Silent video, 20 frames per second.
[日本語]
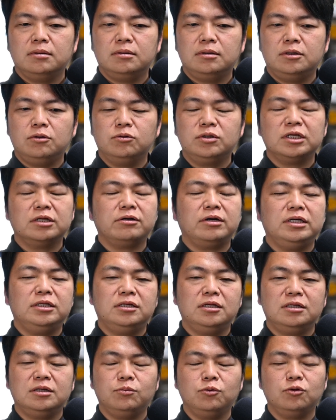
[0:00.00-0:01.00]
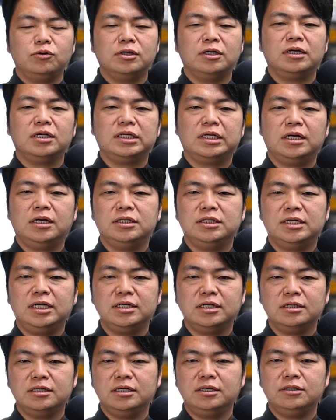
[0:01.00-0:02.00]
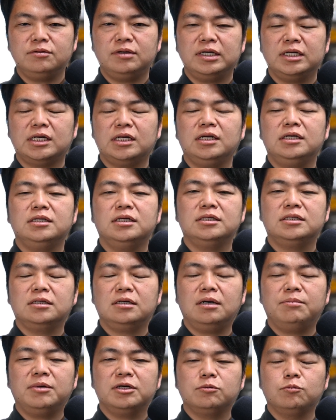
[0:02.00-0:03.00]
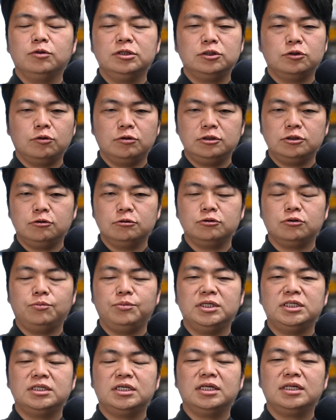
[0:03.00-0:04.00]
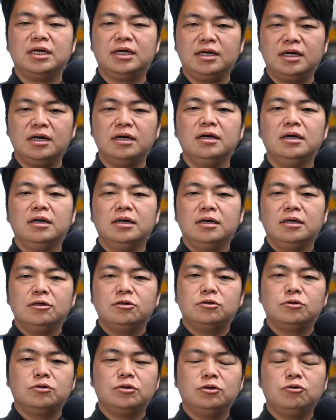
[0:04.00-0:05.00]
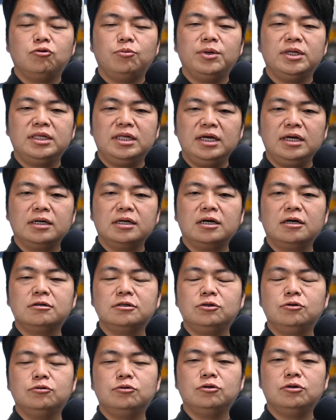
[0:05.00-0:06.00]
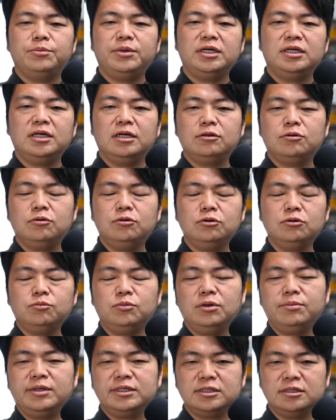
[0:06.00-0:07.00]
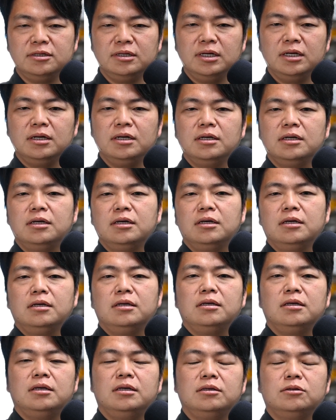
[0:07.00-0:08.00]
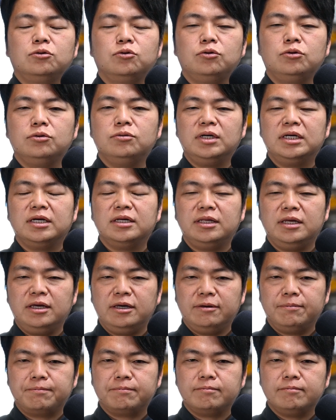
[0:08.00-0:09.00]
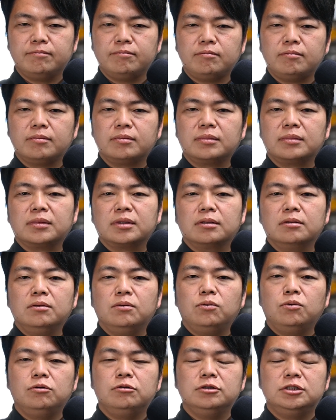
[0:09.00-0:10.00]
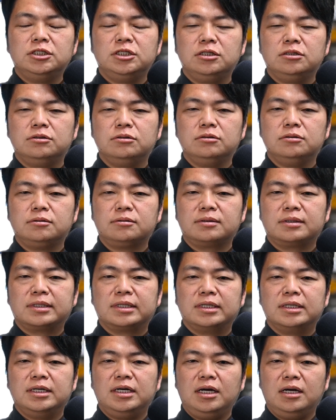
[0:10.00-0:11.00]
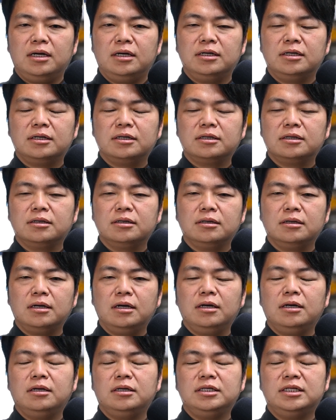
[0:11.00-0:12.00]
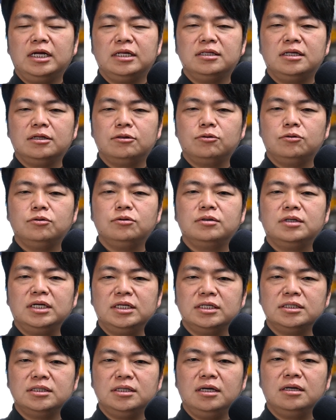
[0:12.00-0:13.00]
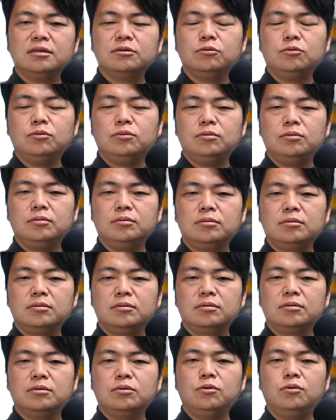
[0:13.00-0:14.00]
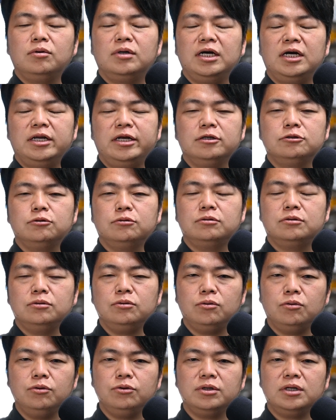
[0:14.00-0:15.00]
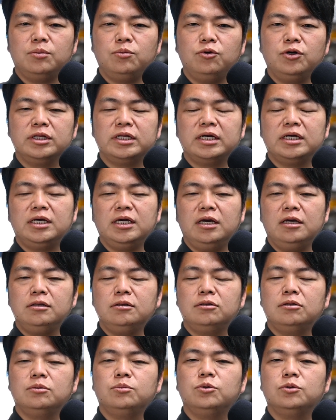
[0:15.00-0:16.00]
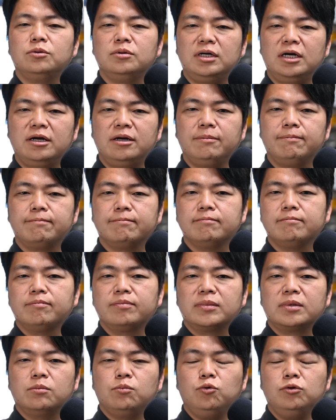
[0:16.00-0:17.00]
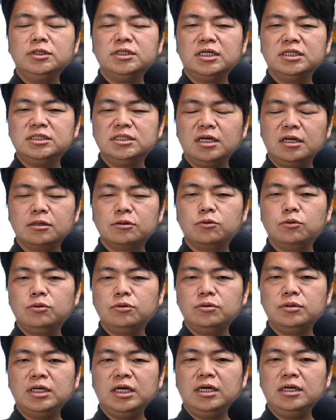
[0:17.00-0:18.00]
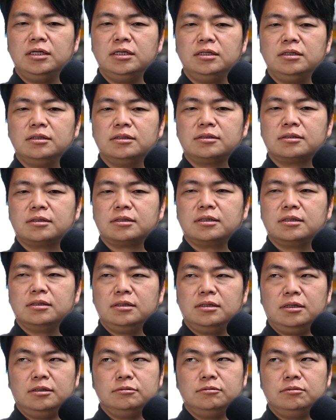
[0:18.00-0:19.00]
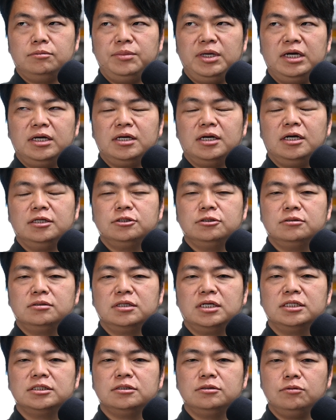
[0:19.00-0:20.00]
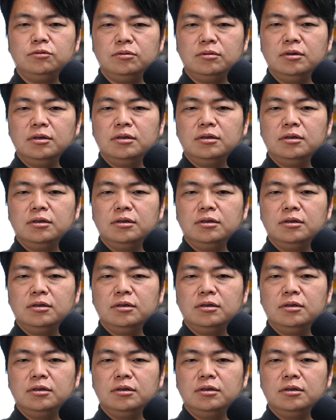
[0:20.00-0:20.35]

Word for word: 気をつけた方がいいって言っても乗ってる方に何かできるわけじゃないんですが、まあ、もしそういう症状を見つけたらすぐに止めて確認をするべきだというふうに思います、えー、そういけでオイルシールが、えー、傷んだというかですねその今回リアショックのオイルが漏れた原因というものがもしかしたらそういう原因あのメーカー出荷時の